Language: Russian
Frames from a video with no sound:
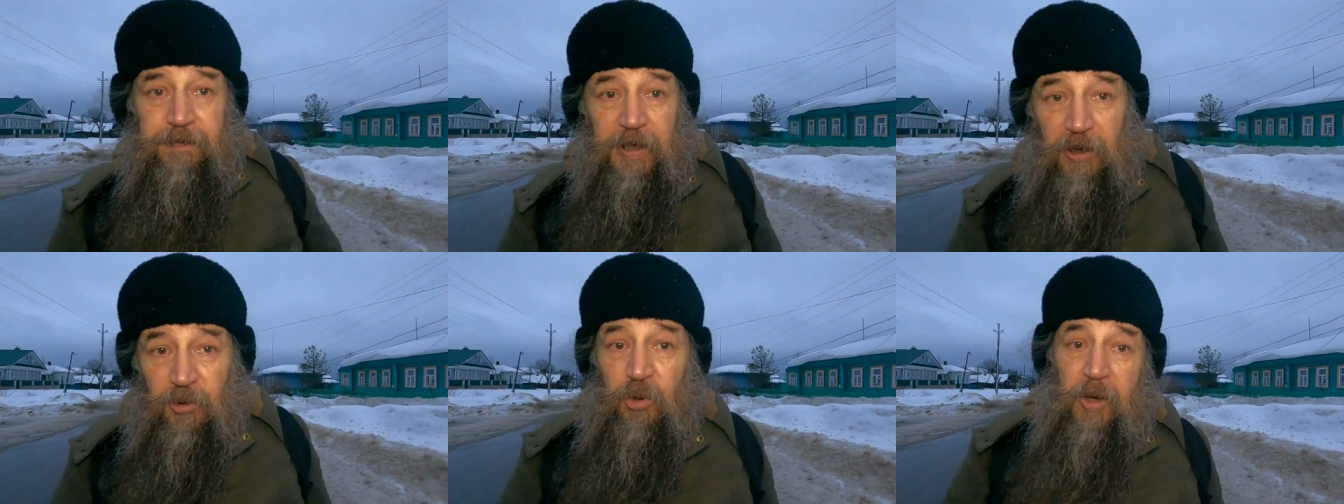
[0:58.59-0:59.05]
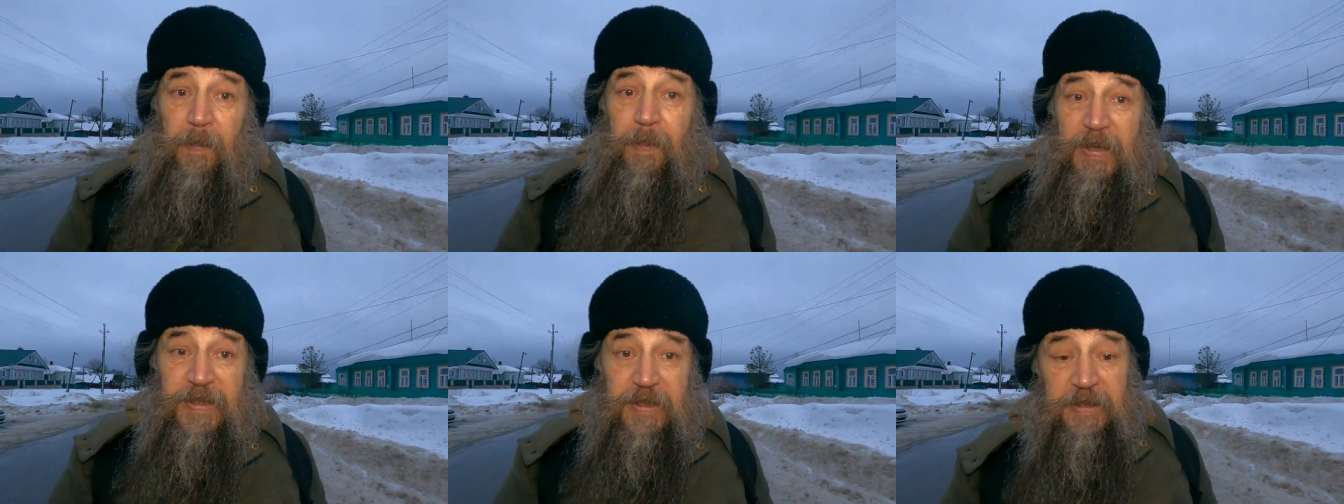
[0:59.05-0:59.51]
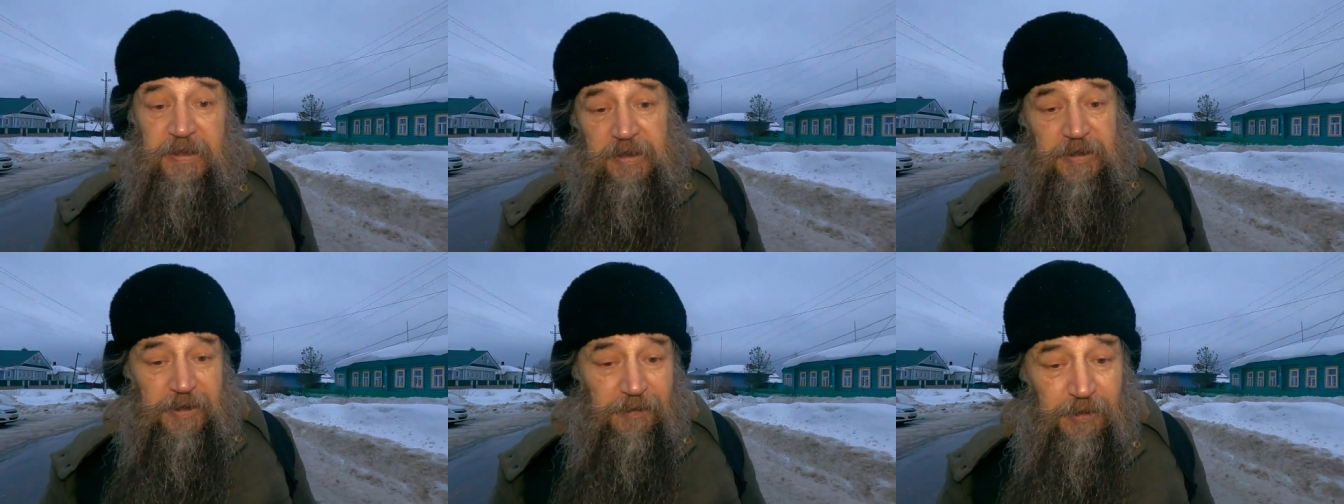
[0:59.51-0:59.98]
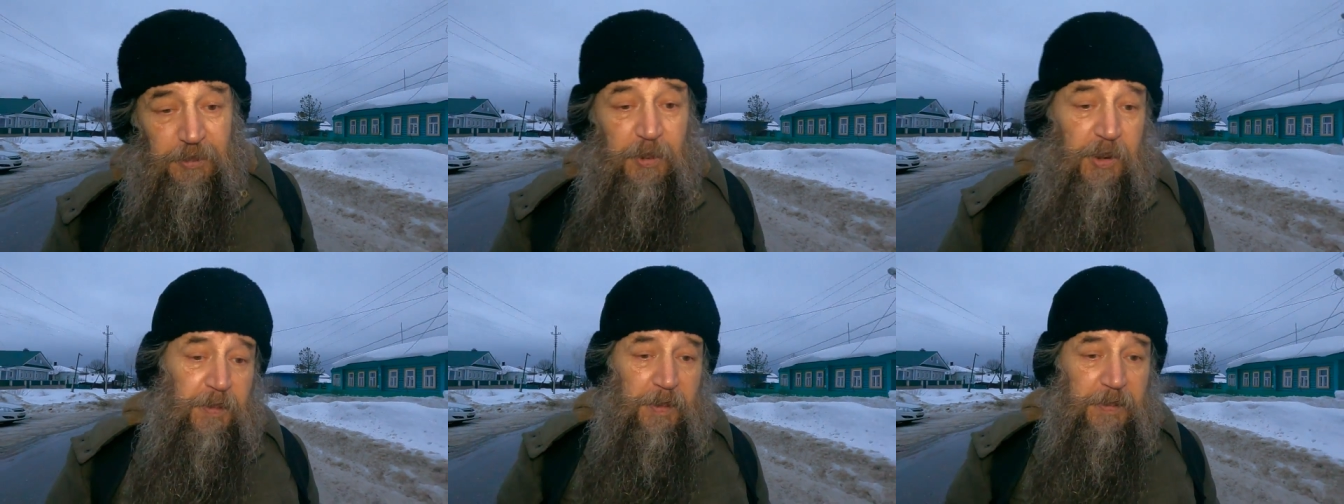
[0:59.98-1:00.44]
в такой опасности, что в
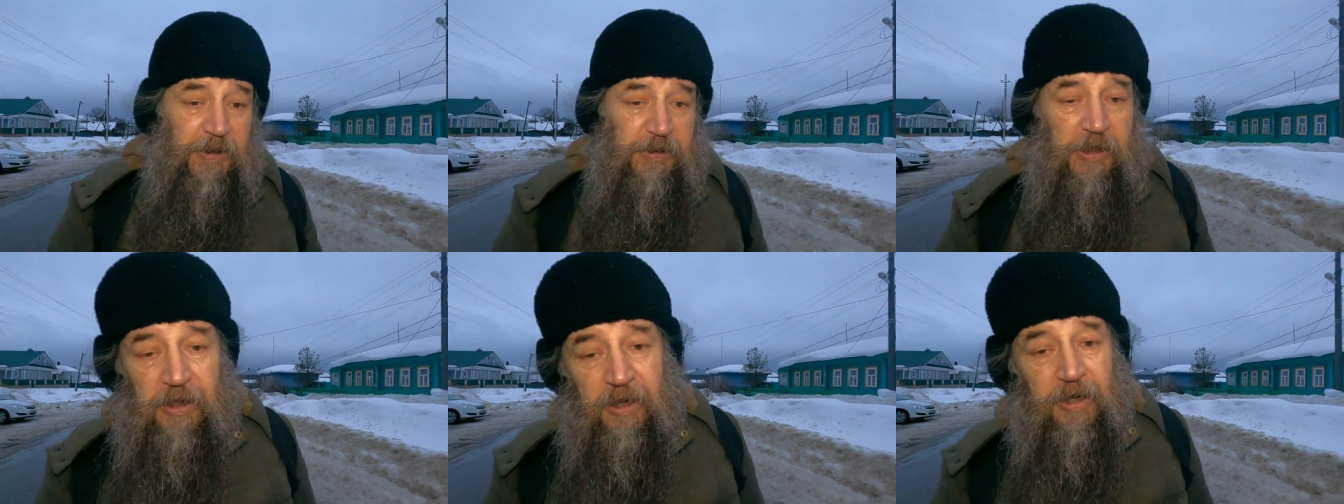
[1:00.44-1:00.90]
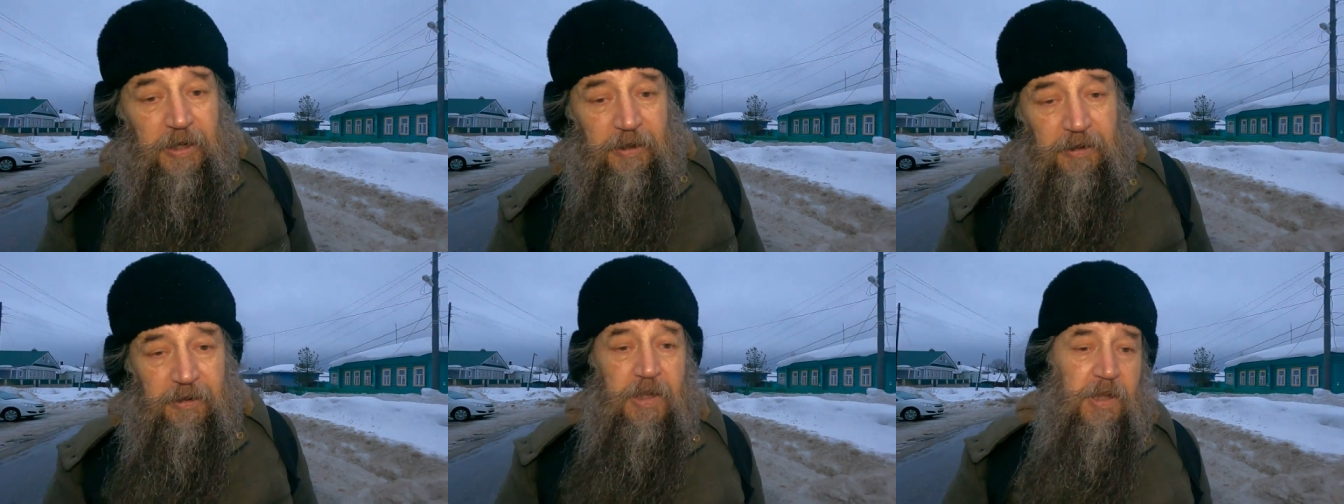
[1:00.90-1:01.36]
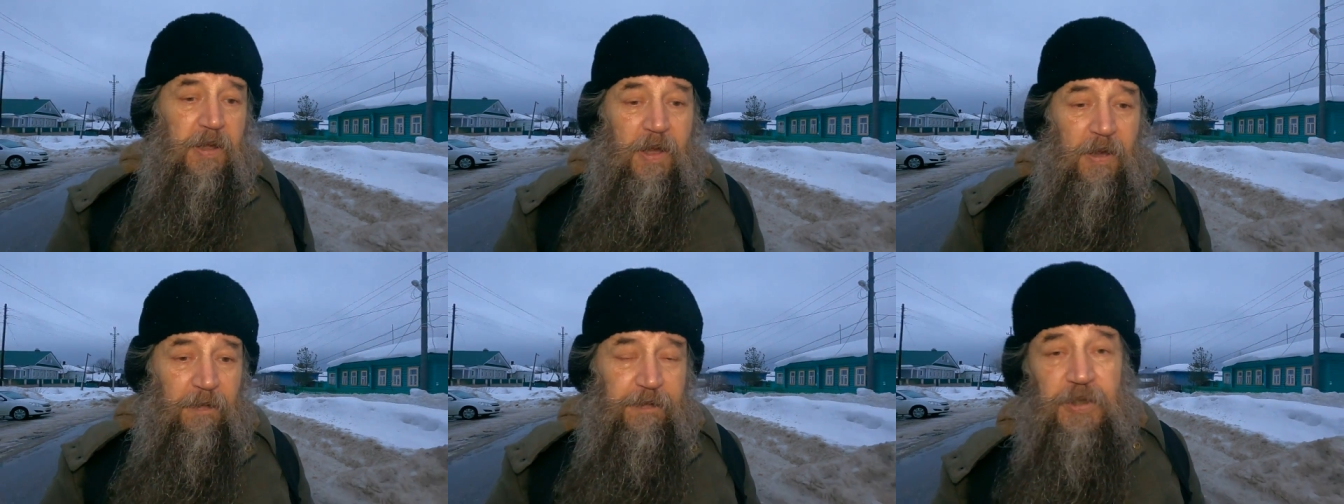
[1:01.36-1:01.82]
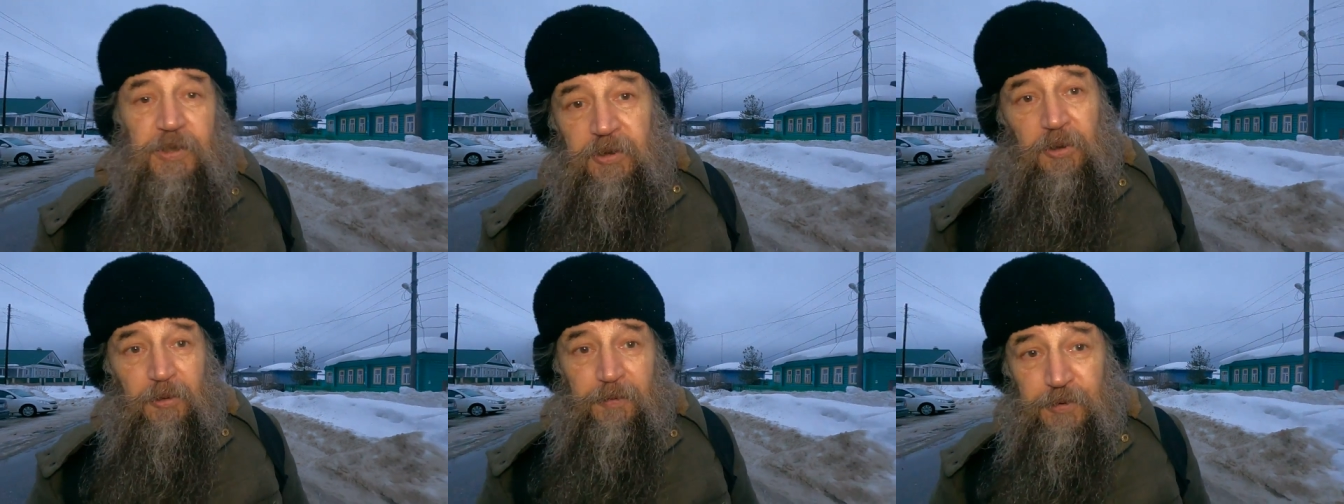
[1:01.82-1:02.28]
любой момент в
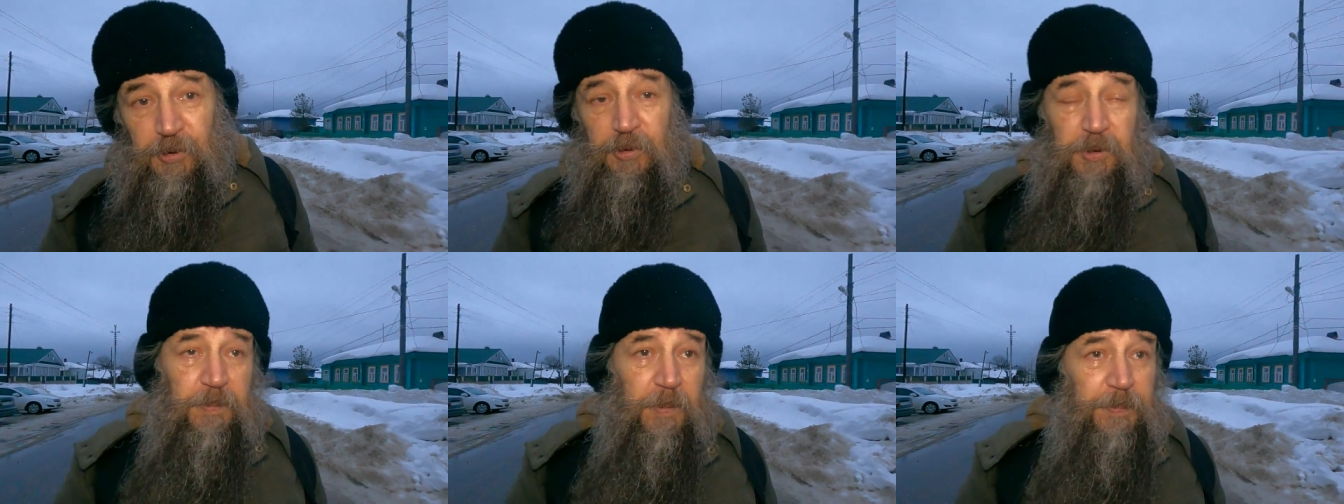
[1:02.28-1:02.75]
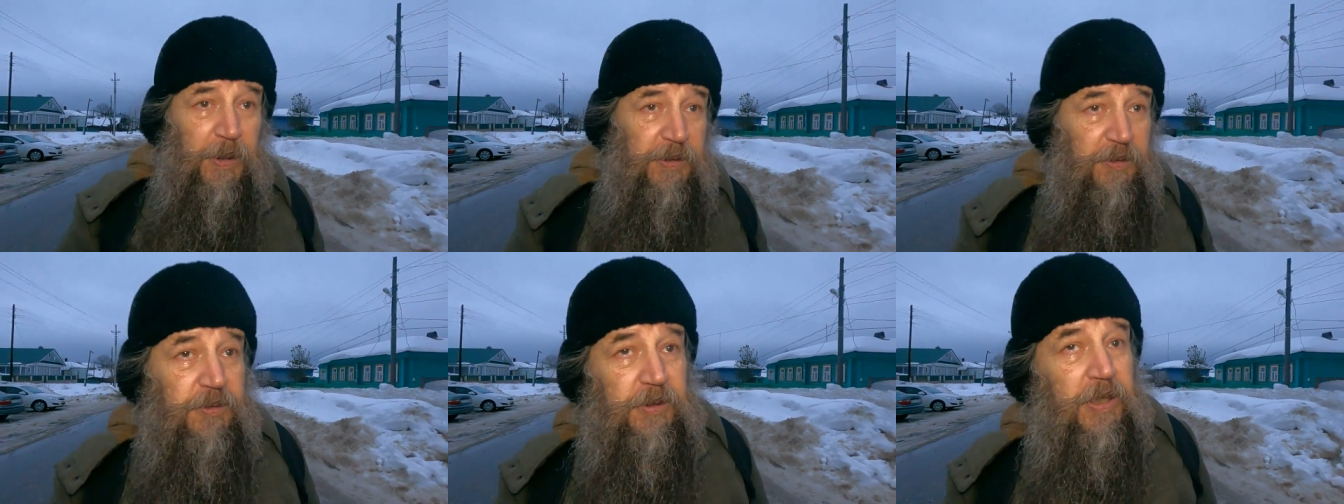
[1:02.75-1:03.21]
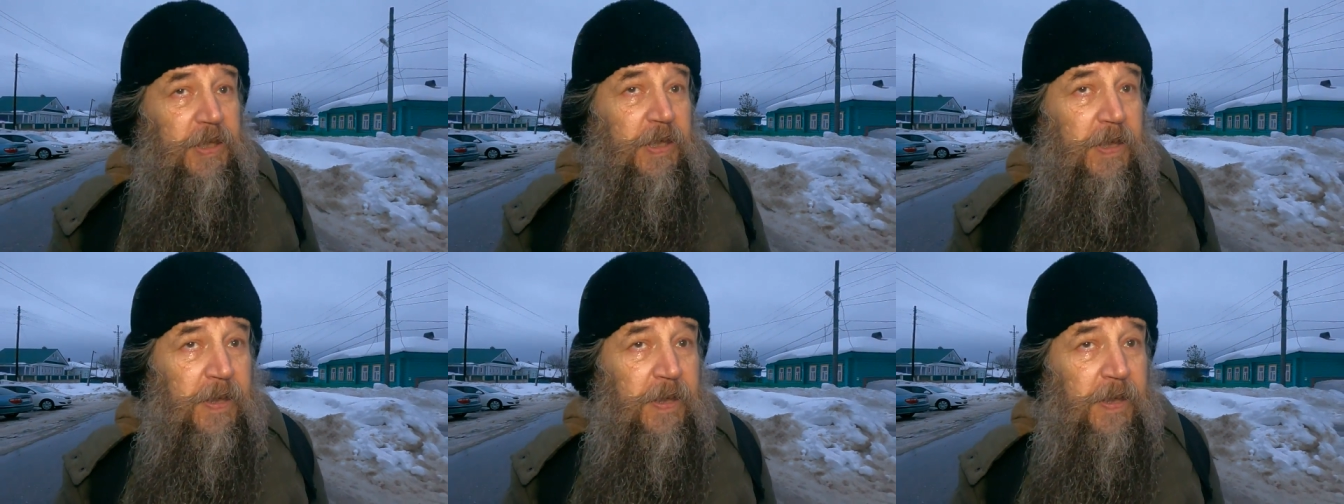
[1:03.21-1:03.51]
их кровь что-то попадет.